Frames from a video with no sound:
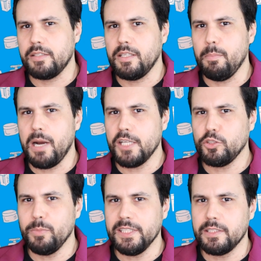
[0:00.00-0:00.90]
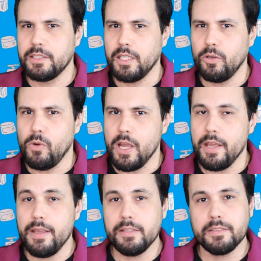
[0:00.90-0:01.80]
Essa é mais uma edição
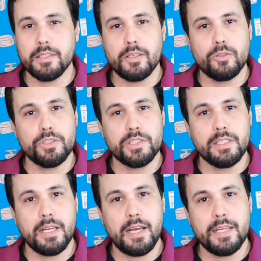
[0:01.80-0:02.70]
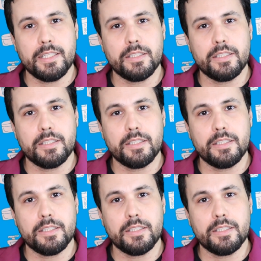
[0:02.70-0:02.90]
extraordinária